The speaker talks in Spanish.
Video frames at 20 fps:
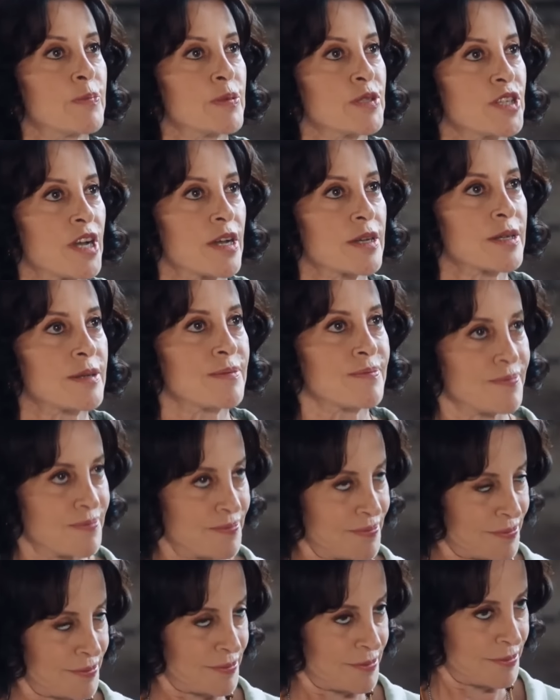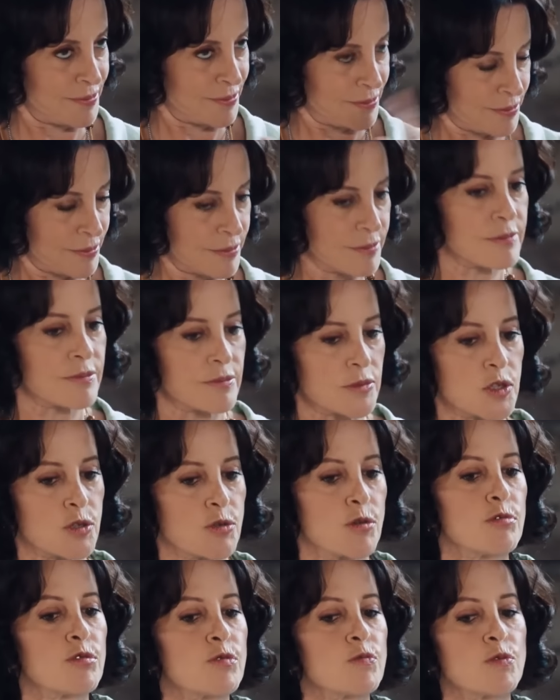poniendo a prueba su coraje y
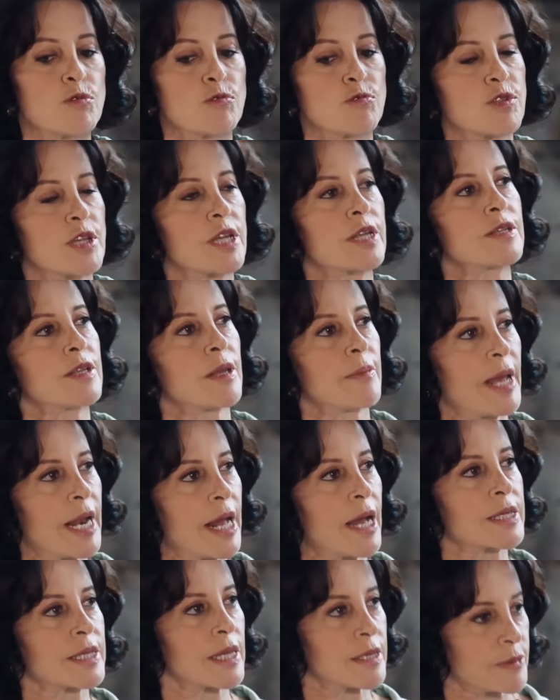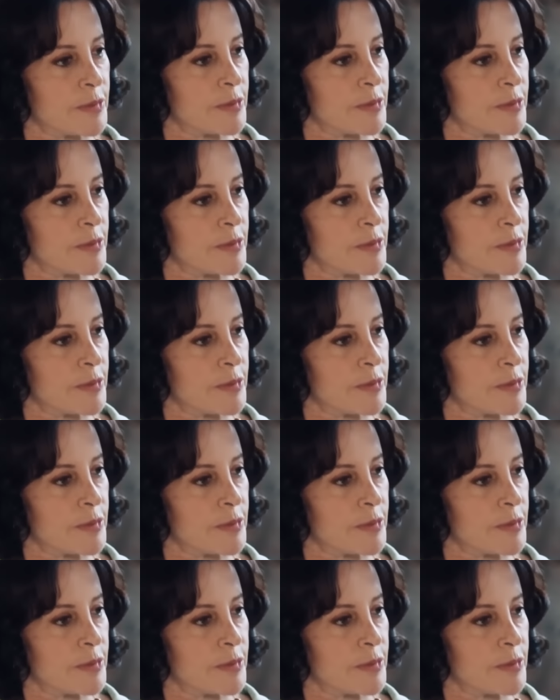determinación hasta el límite.